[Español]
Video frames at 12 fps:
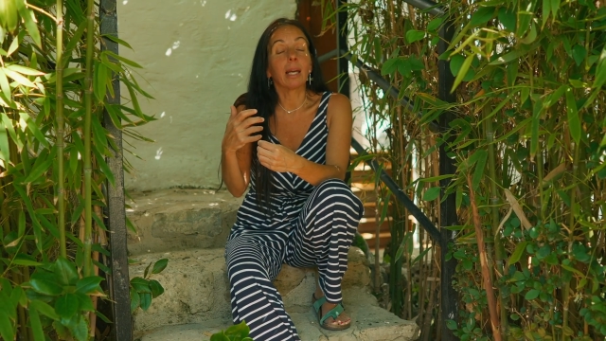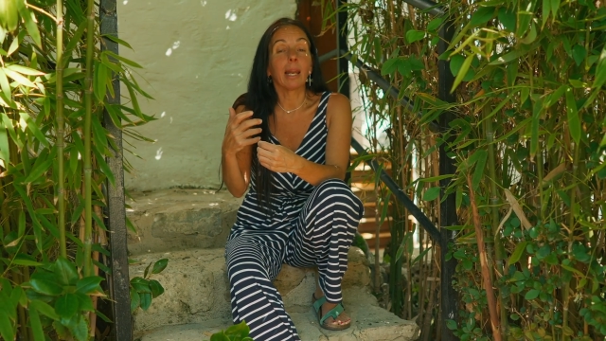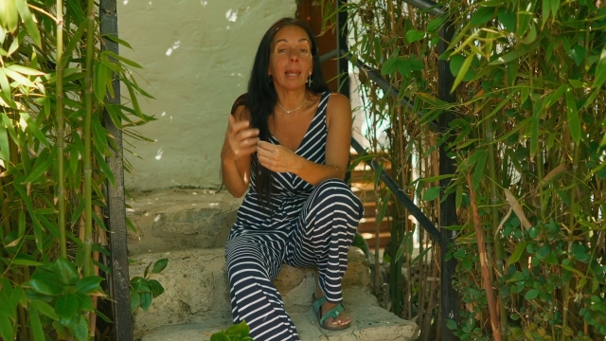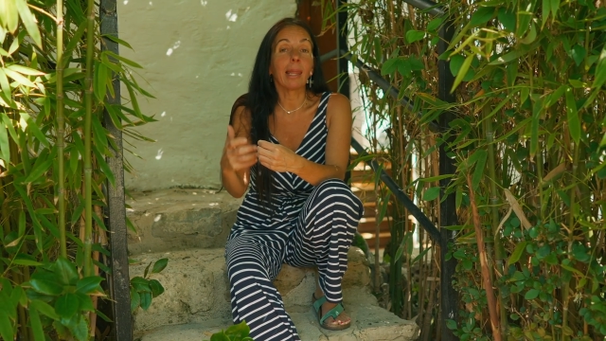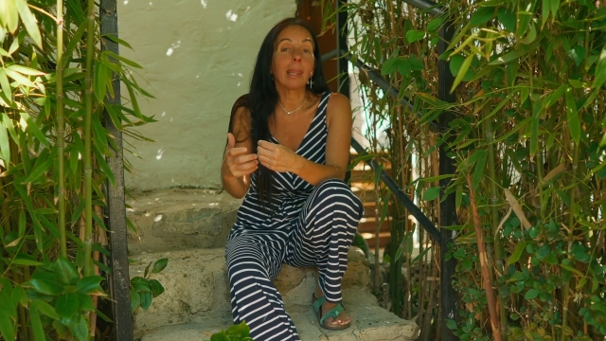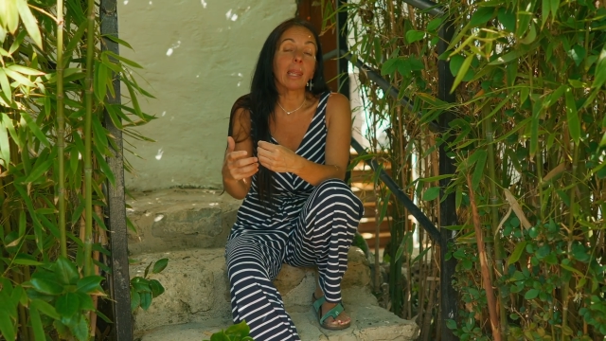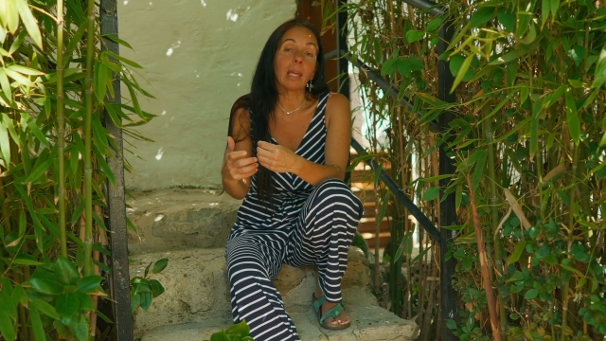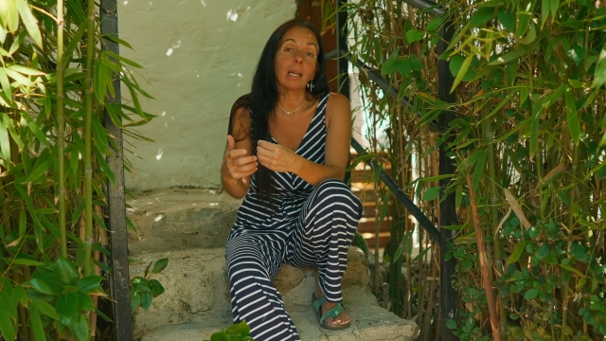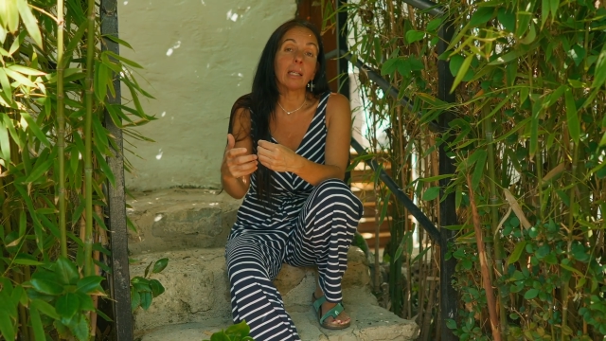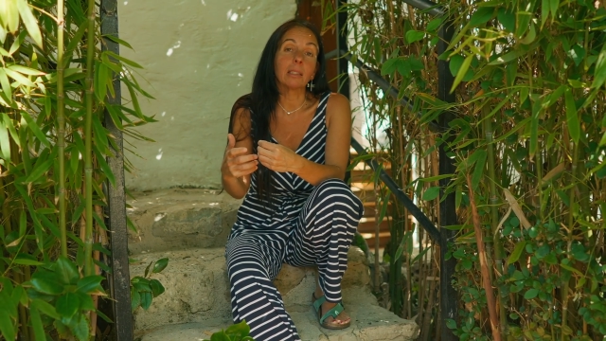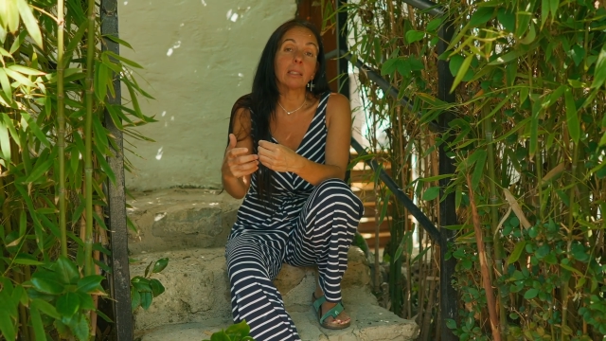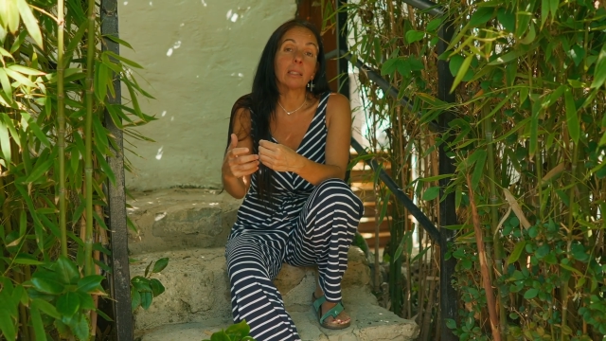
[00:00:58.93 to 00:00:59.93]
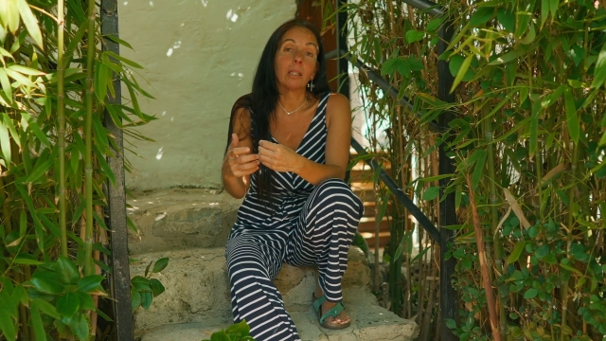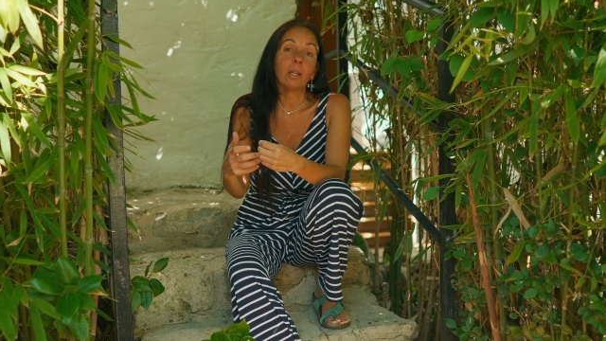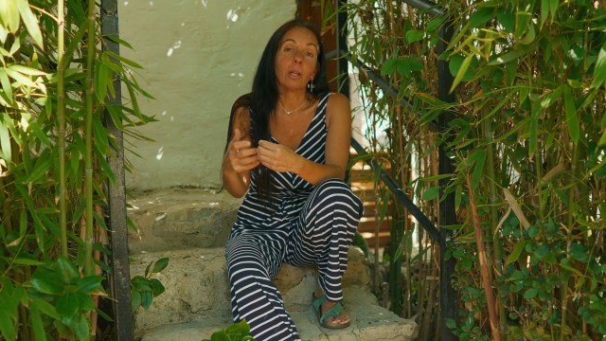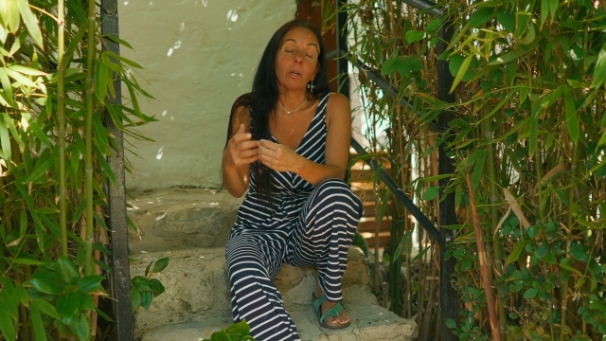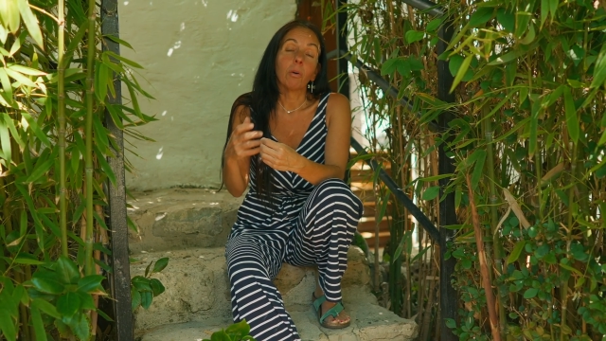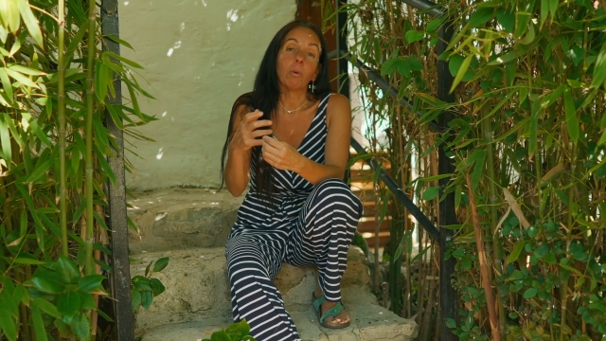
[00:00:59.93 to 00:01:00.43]
creencias
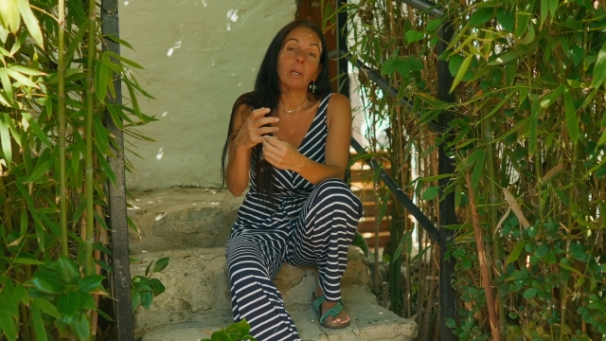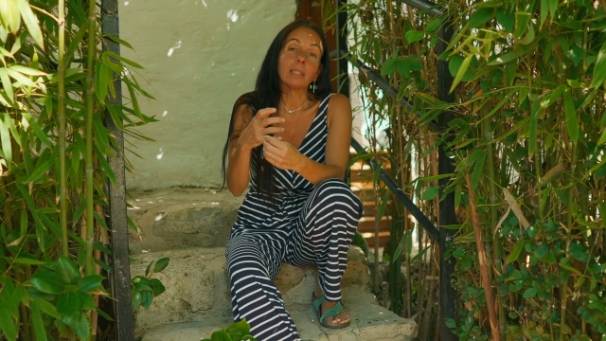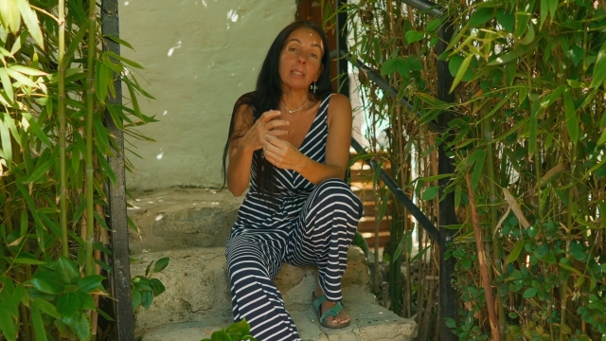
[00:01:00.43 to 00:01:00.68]
o a